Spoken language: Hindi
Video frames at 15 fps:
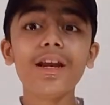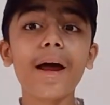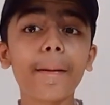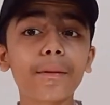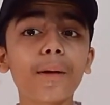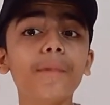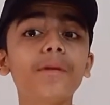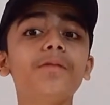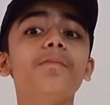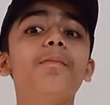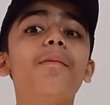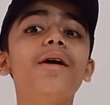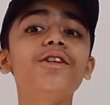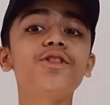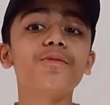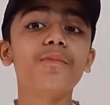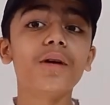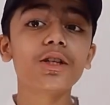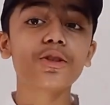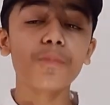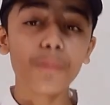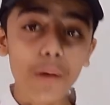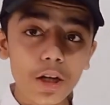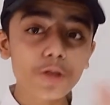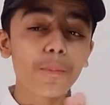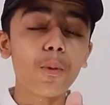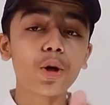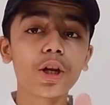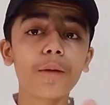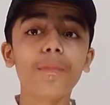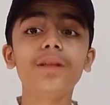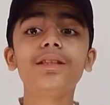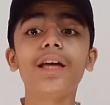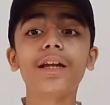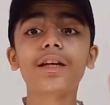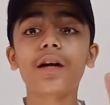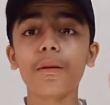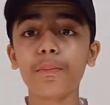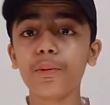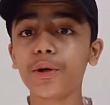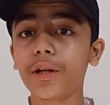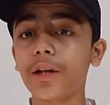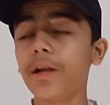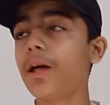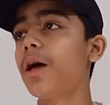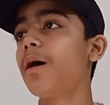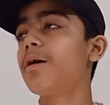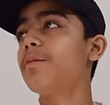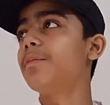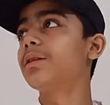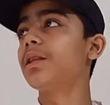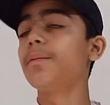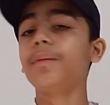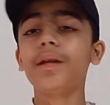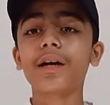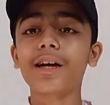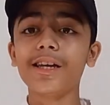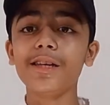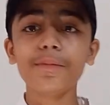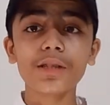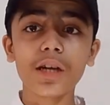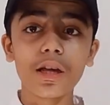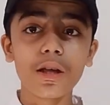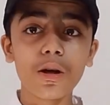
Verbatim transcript: योर लैपटॉप आर मच मच मच पोर्टेबल देन कंप्यूटर मतलब मैंने कहीं भी लेके